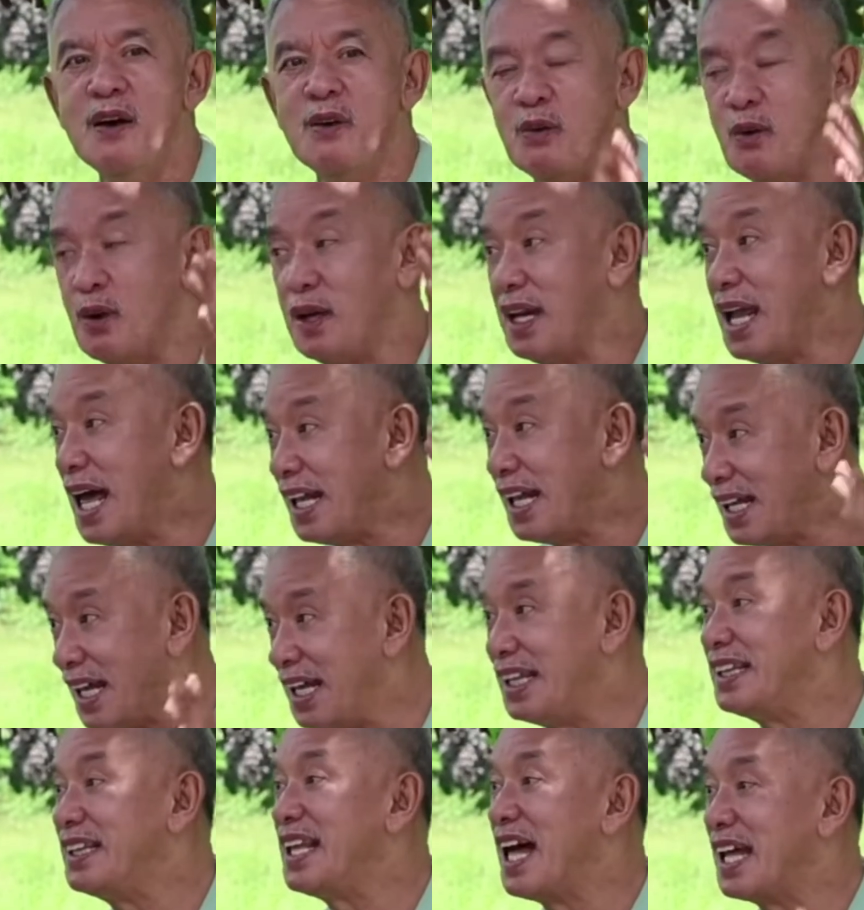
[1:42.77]
Wala na
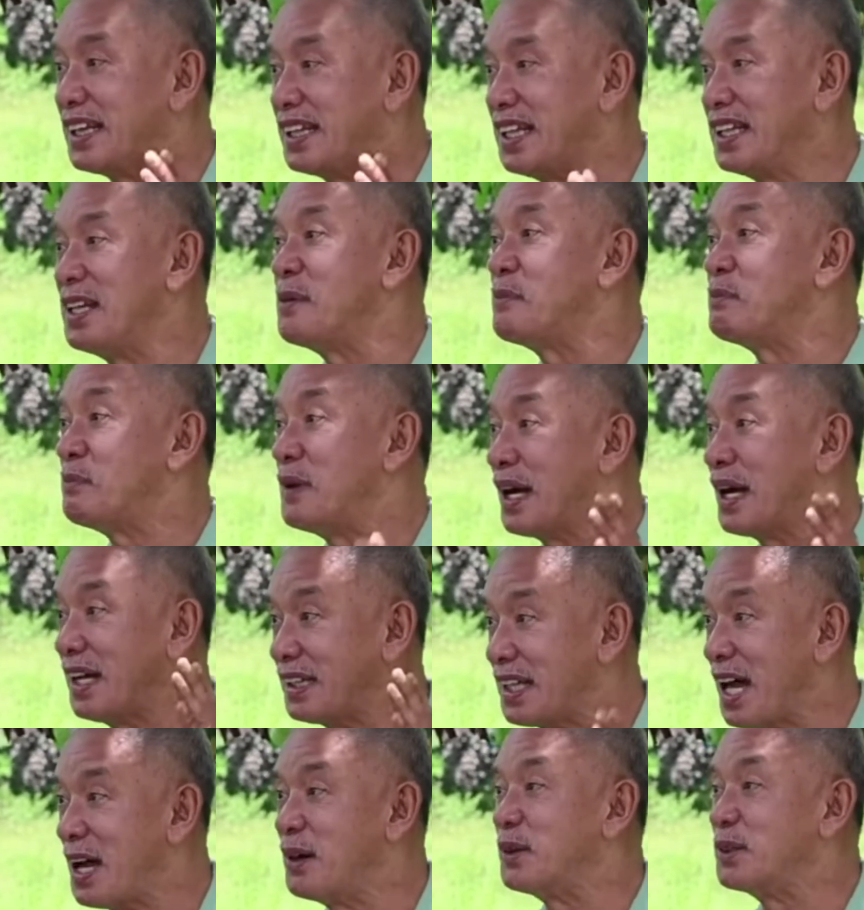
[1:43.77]
yung dati niyang
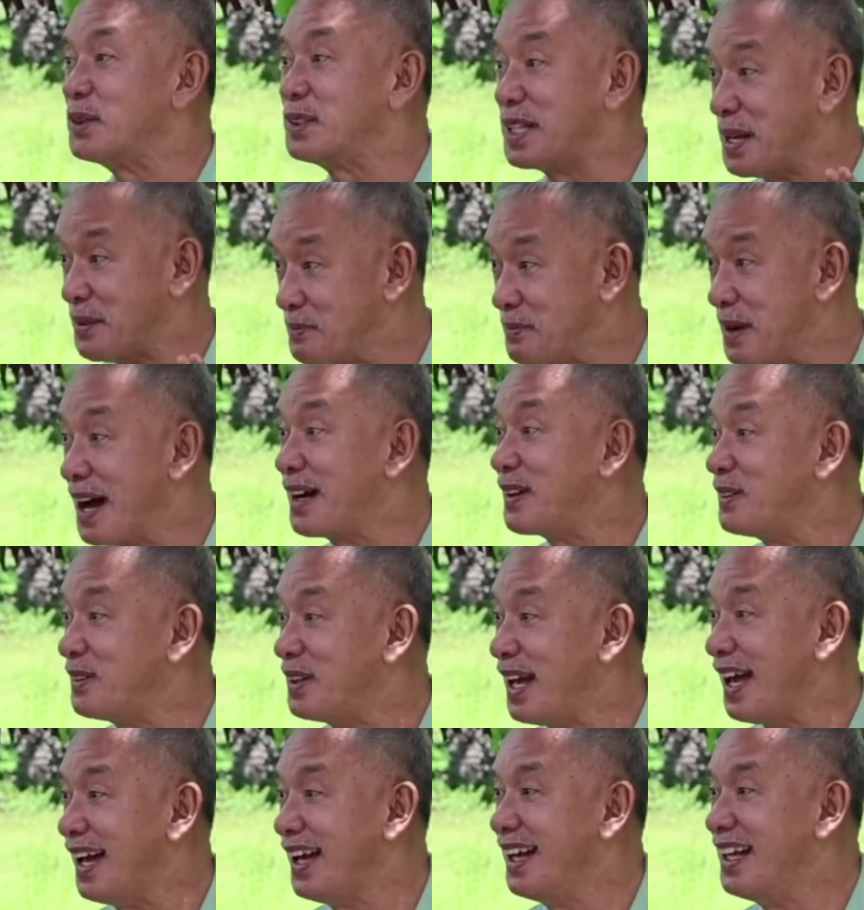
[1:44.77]
pagkatao, siya ay bago
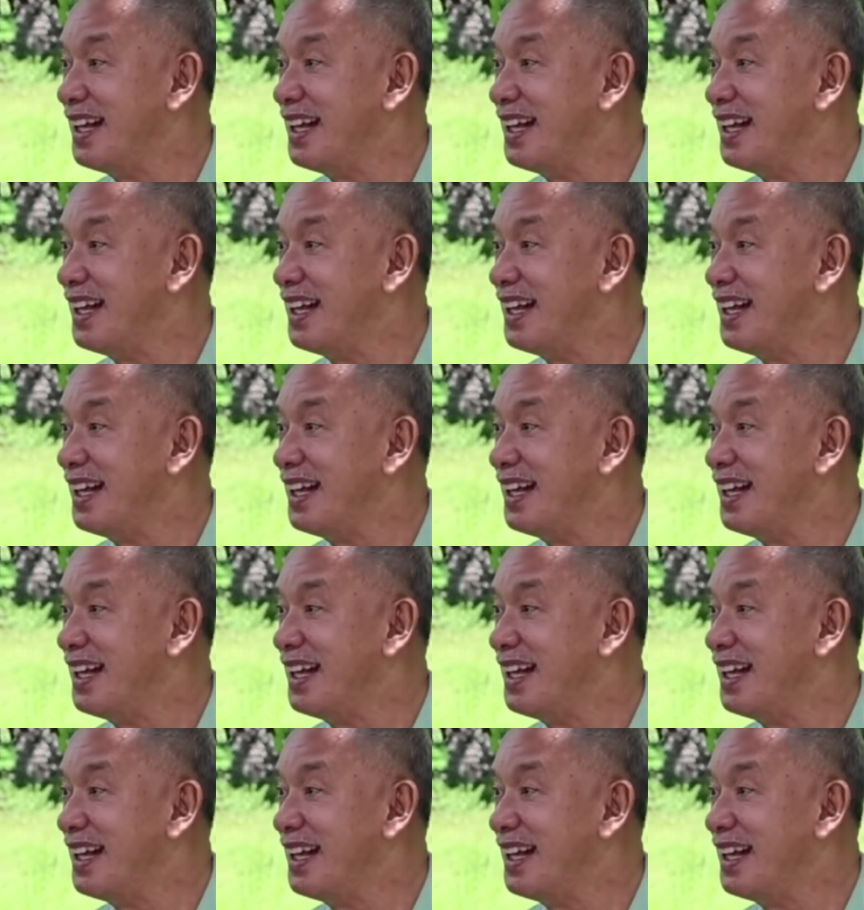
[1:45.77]
na.